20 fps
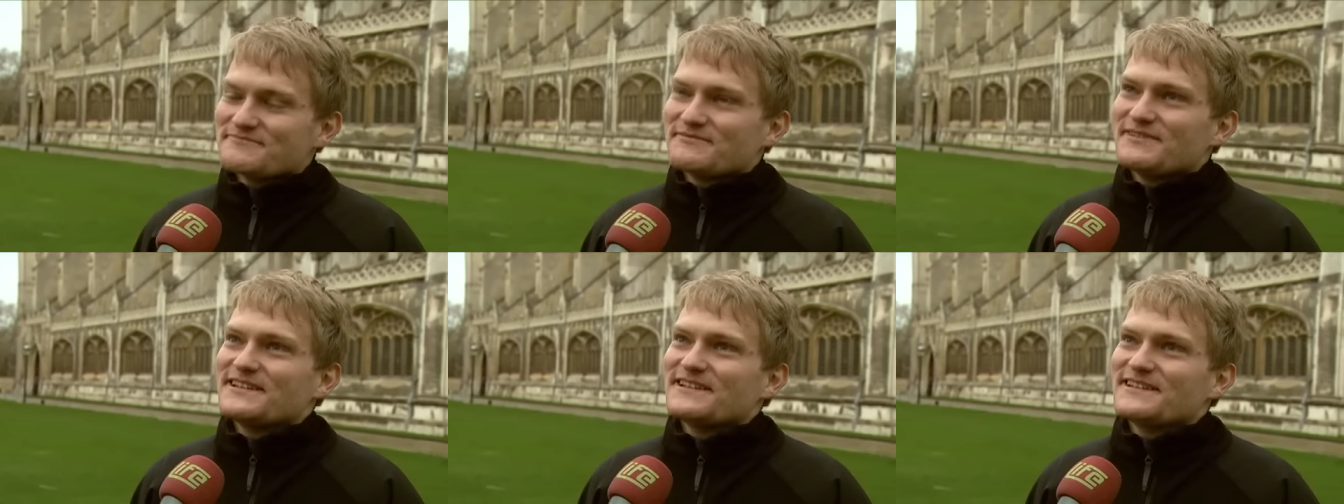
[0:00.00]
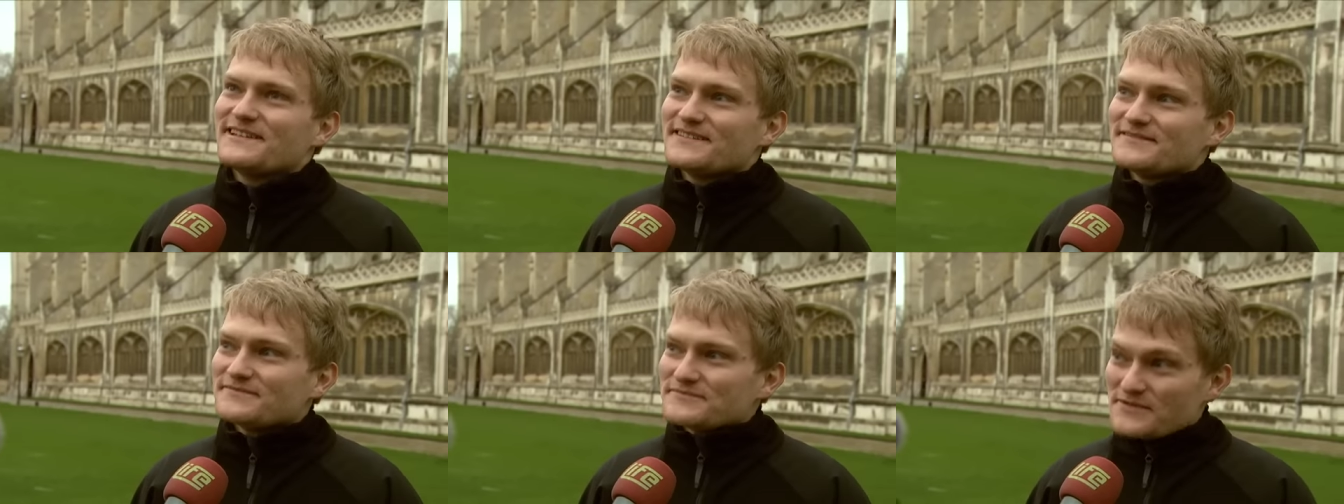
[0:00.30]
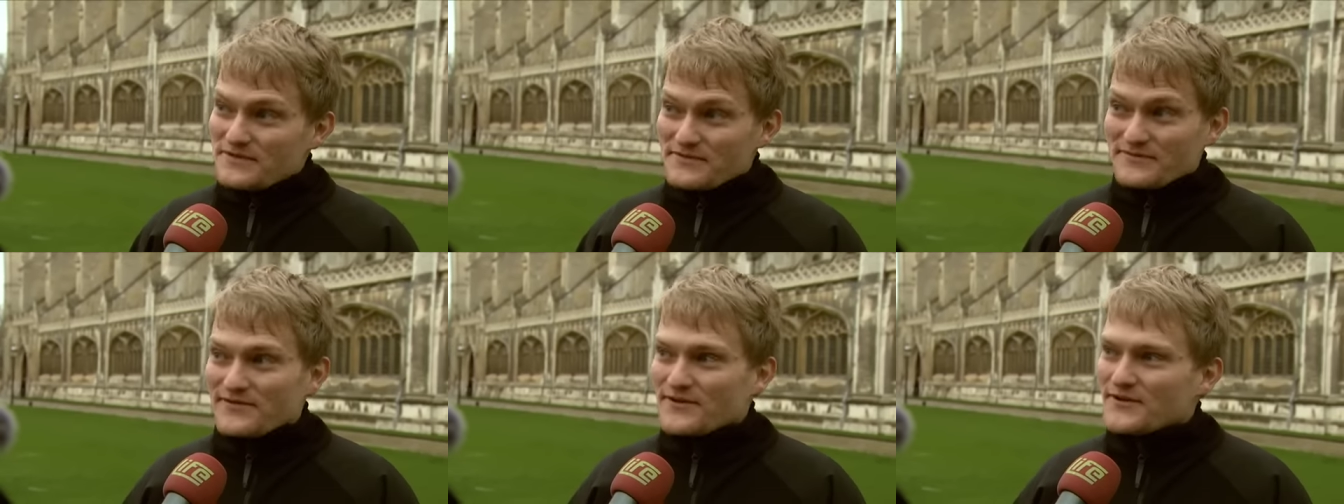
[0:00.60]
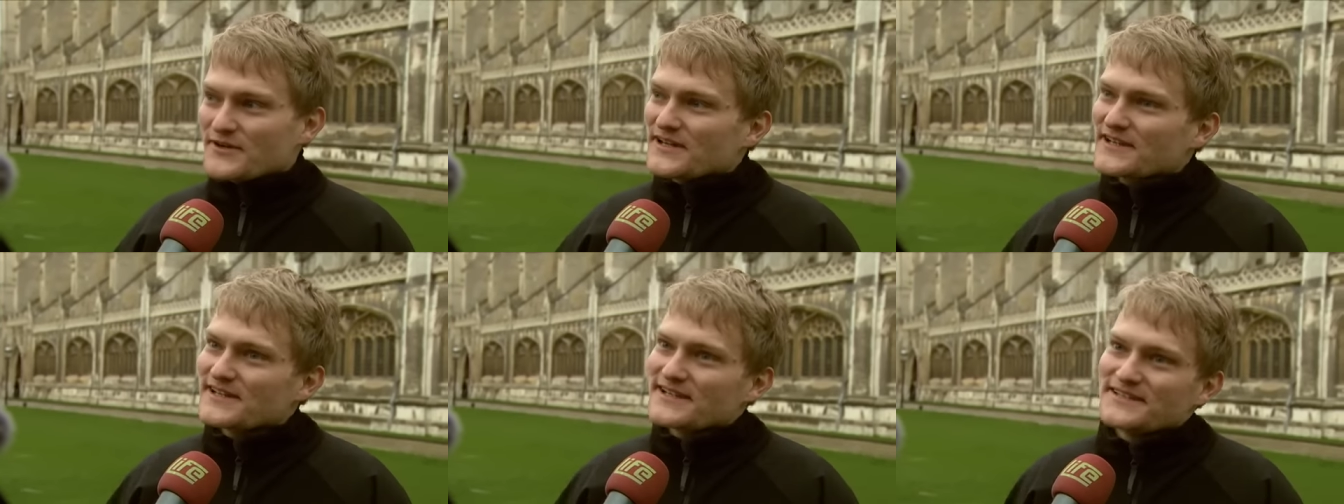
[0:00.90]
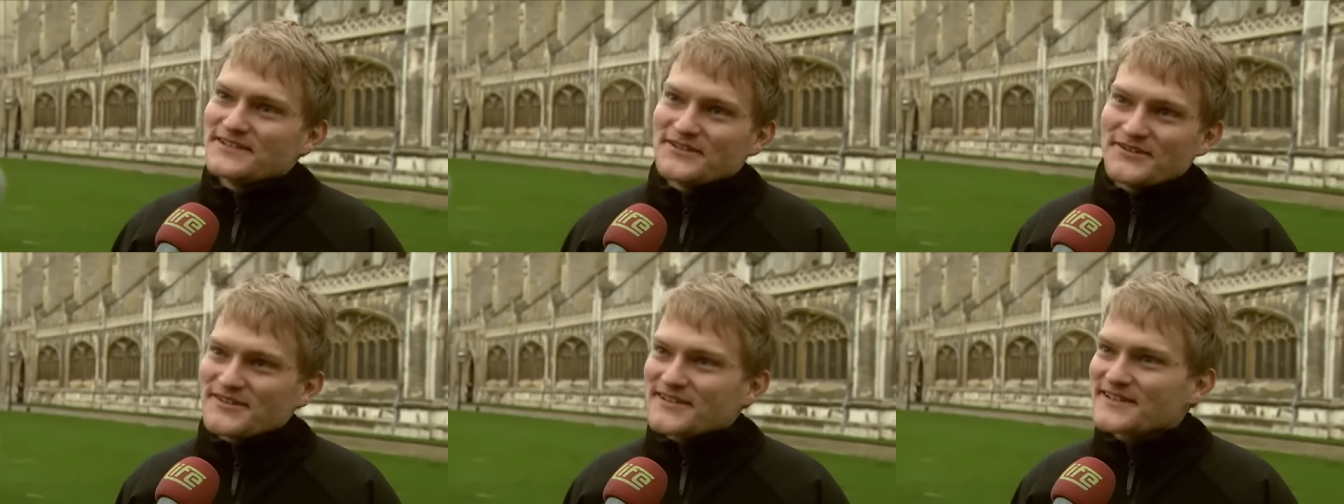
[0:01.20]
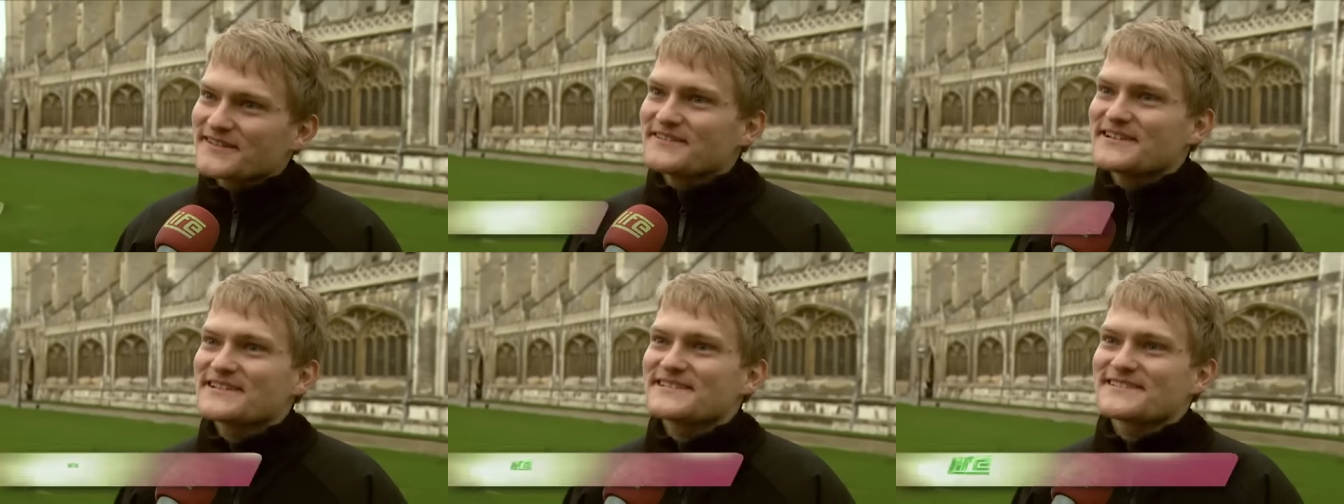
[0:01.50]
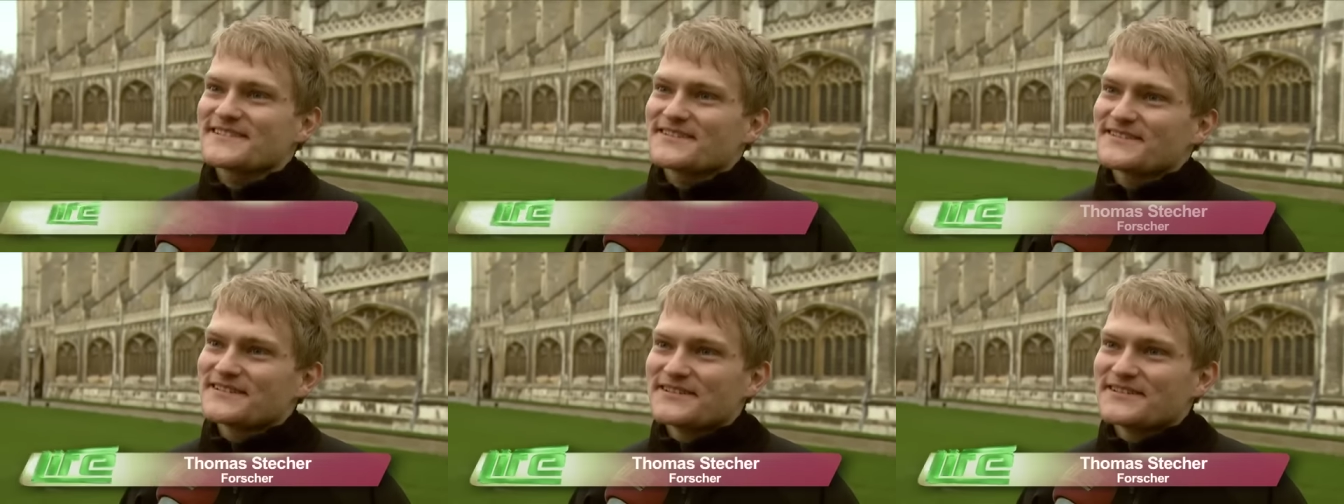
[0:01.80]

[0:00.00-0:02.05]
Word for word: Ich bin vorher in New York gewesen,